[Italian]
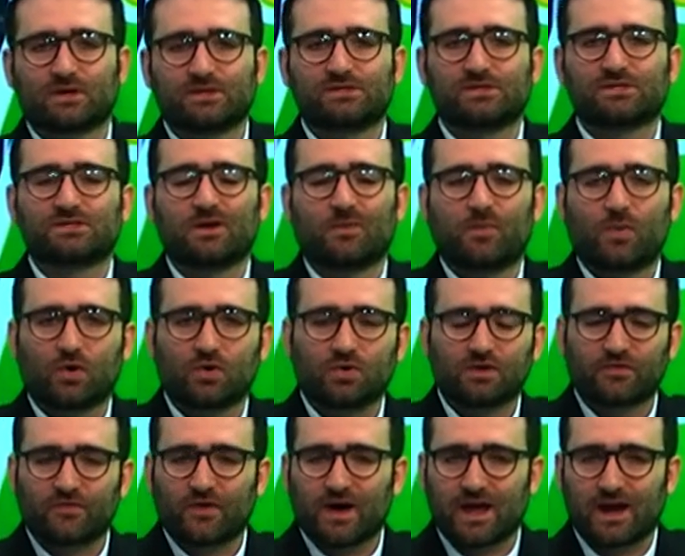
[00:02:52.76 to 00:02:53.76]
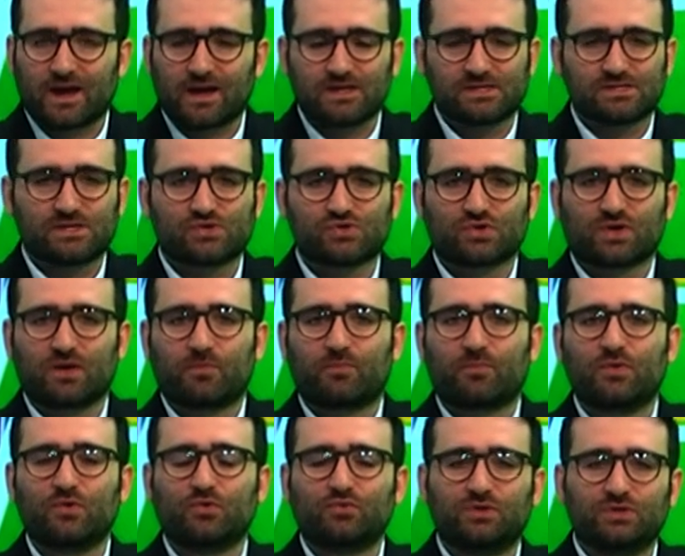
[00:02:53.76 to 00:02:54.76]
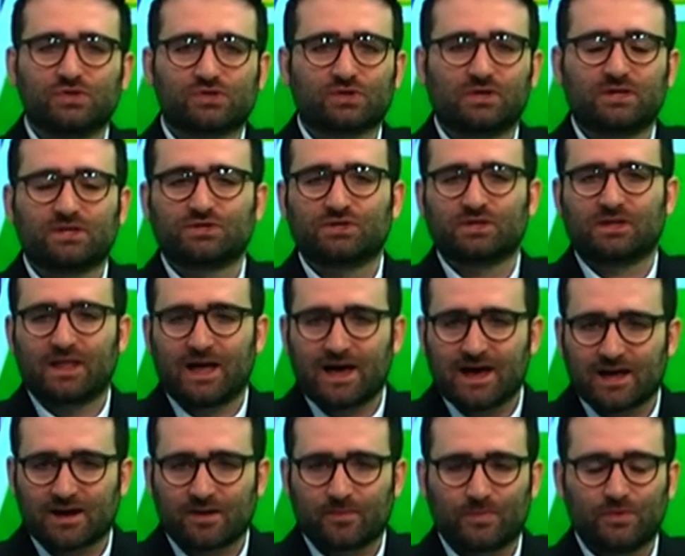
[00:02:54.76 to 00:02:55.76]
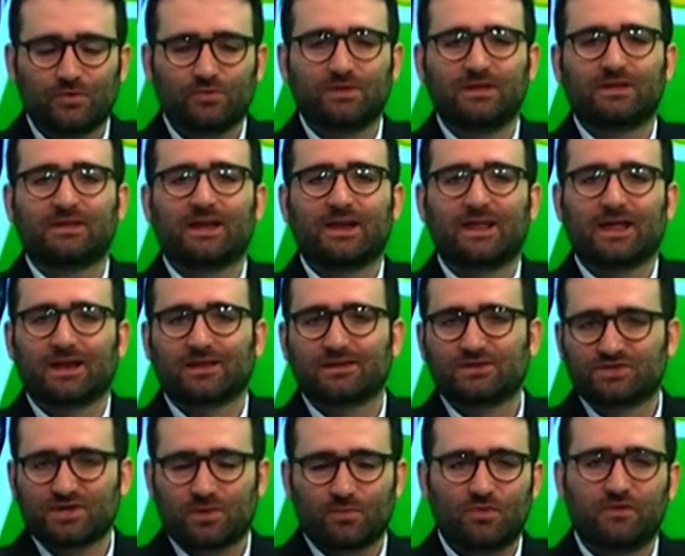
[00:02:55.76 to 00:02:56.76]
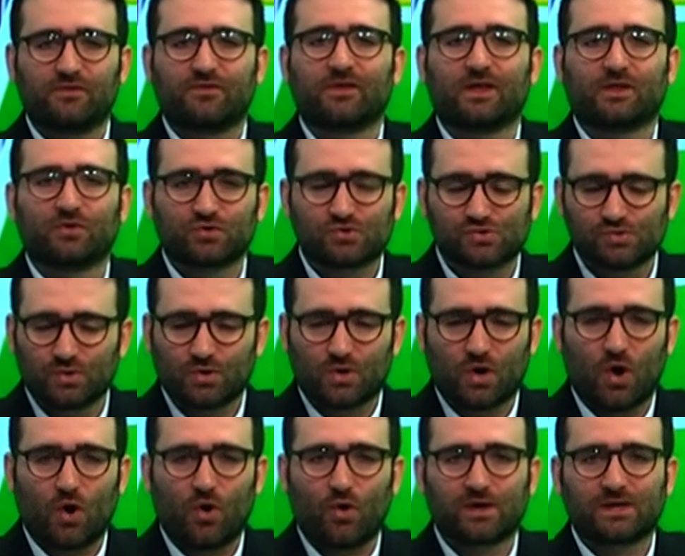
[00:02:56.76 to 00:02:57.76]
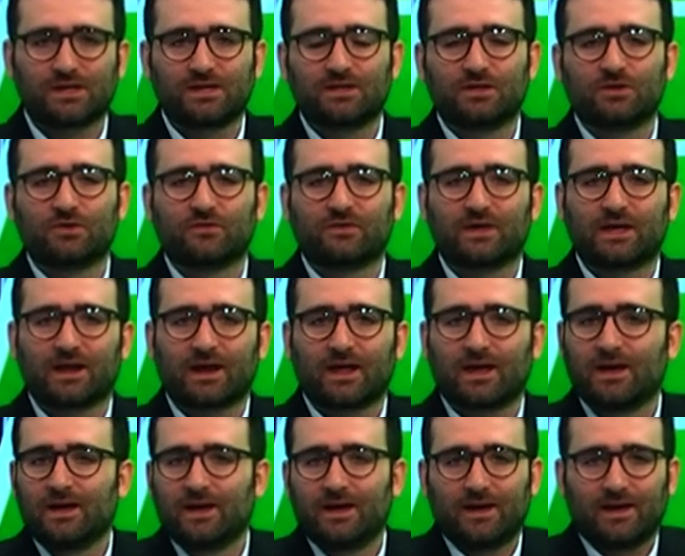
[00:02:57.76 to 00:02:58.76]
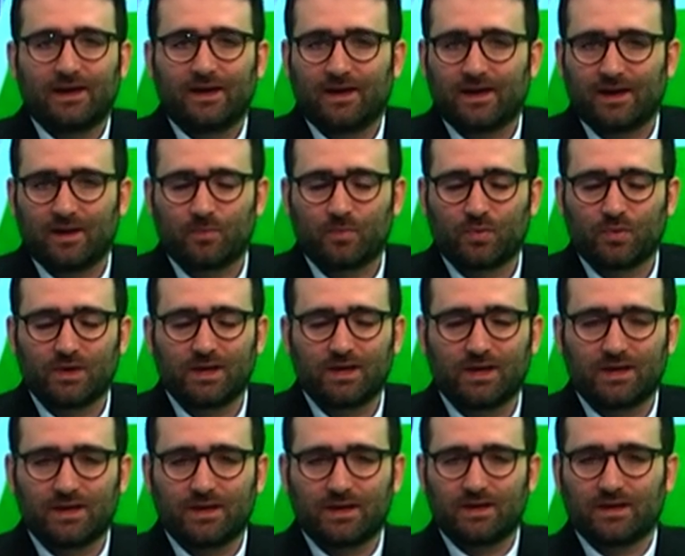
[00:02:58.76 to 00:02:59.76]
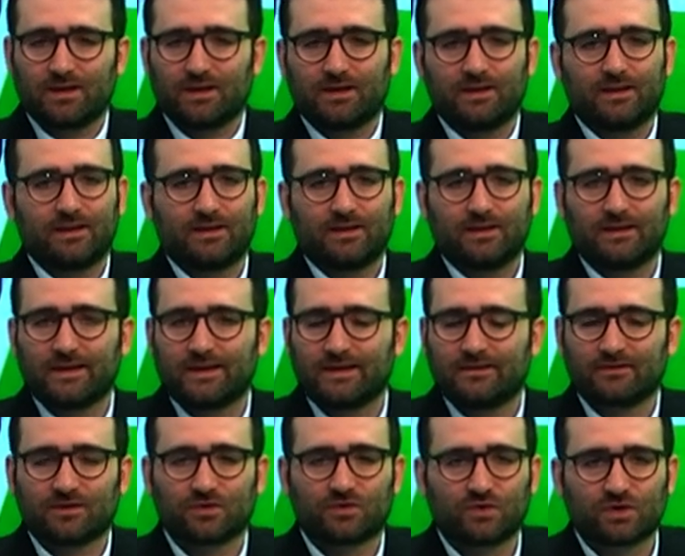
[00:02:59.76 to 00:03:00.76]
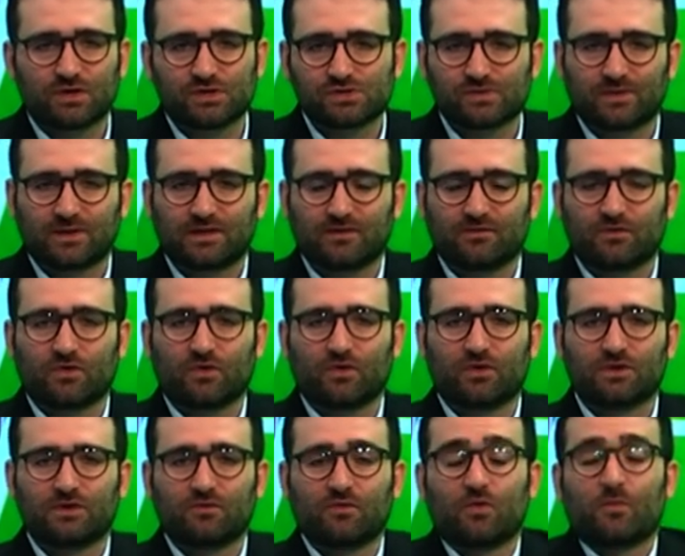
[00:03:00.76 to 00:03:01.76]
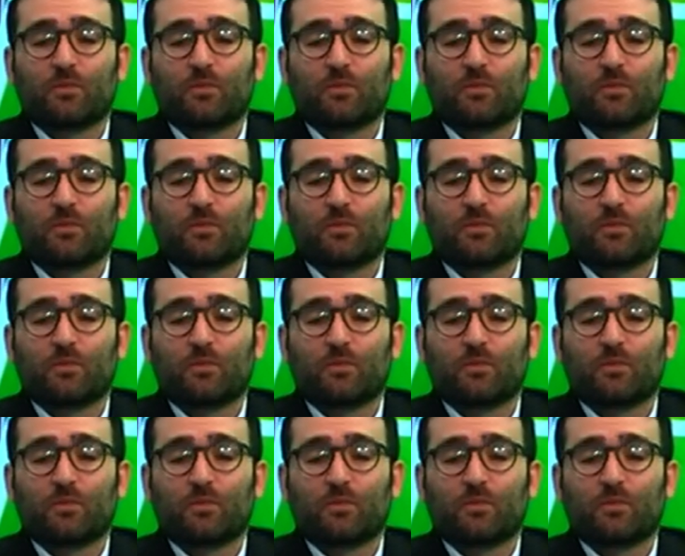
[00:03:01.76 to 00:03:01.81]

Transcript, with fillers: che ci sia poco da fare, nel senso che più di sollecitare, più di tenere diciamo, il fiato sul collo a chi di dovere, eh, poi gli allevatori insomma, devono, devono,